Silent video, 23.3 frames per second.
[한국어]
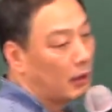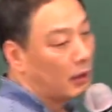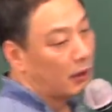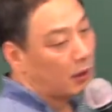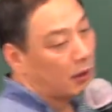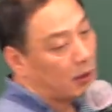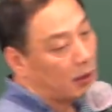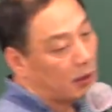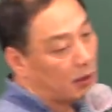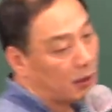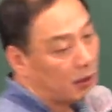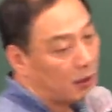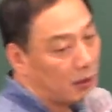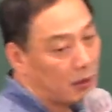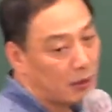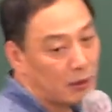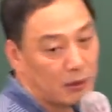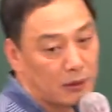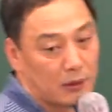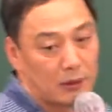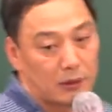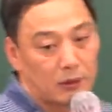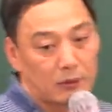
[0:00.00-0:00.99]

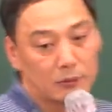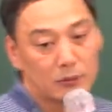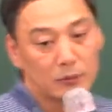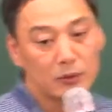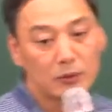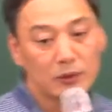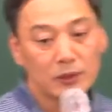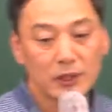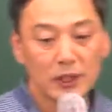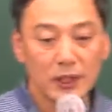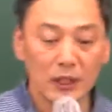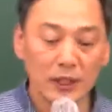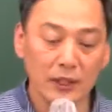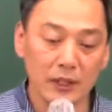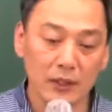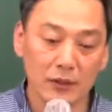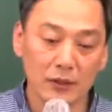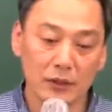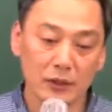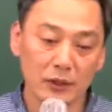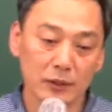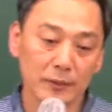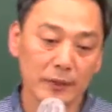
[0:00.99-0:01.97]
어, 문제를
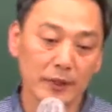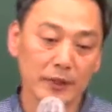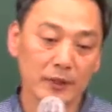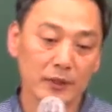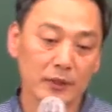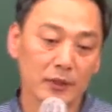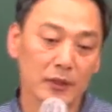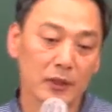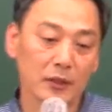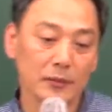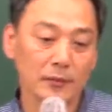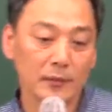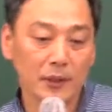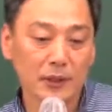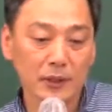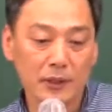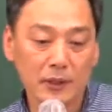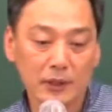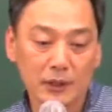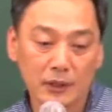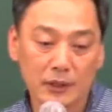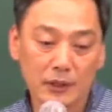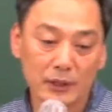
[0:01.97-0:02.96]
될 수는 있죠. 뭐,
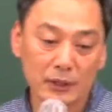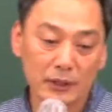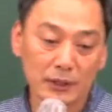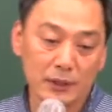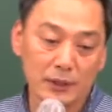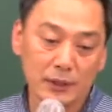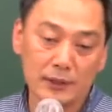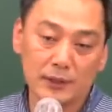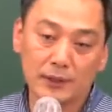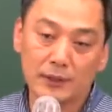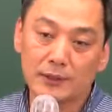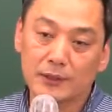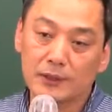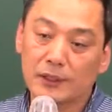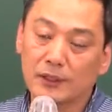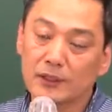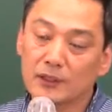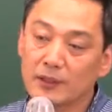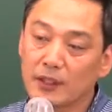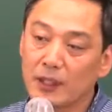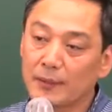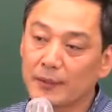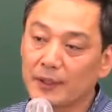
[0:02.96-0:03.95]
이,
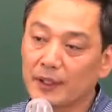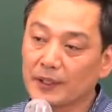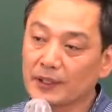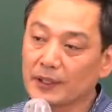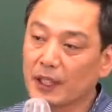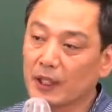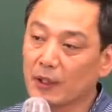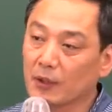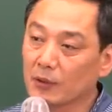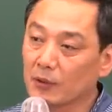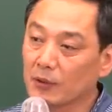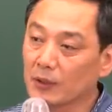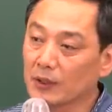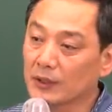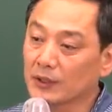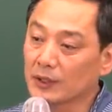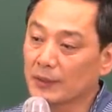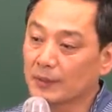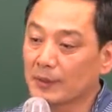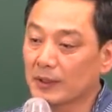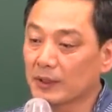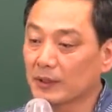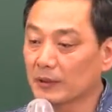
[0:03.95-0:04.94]
정답이 되지 않고,
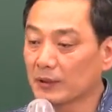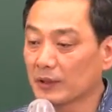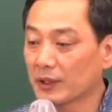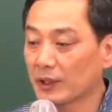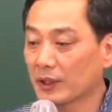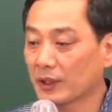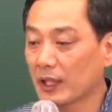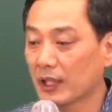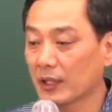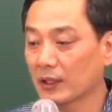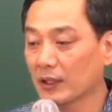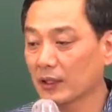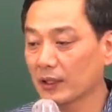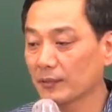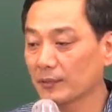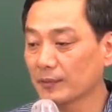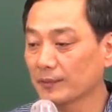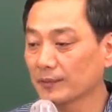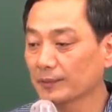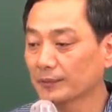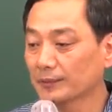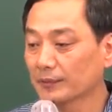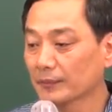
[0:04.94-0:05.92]
이제 뭐, 우리
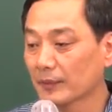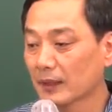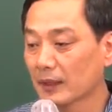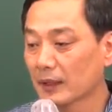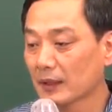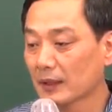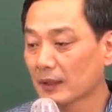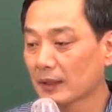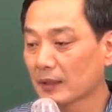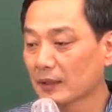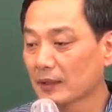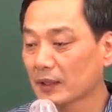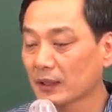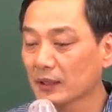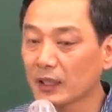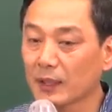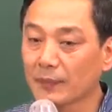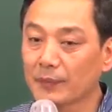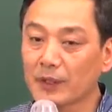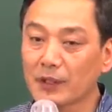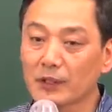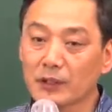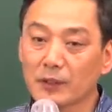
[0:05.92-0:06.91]
가끔
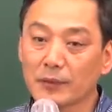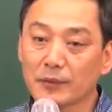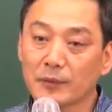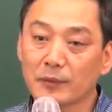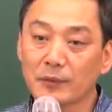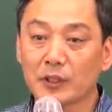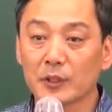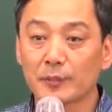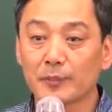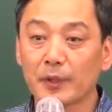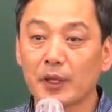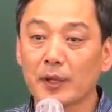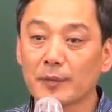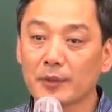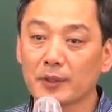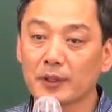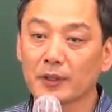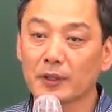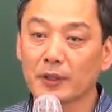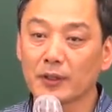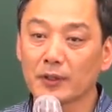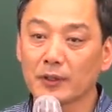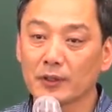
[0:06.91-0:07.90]
정답될 수 없는 문제
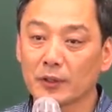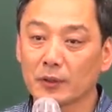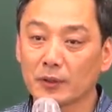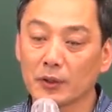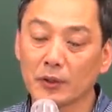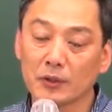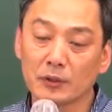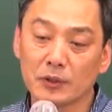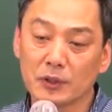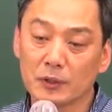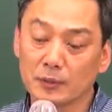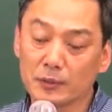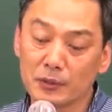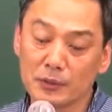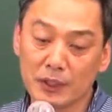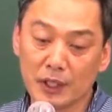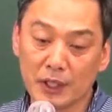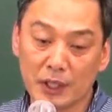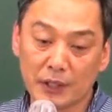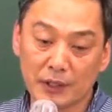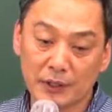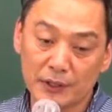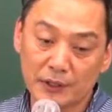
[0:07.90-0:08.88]
빼버리고 있죠. 요, 지금
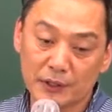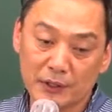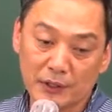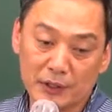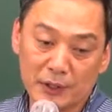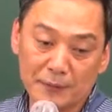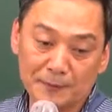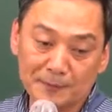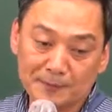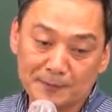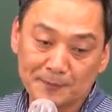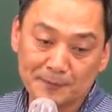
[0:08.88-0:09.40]
문제 내드린 거랑.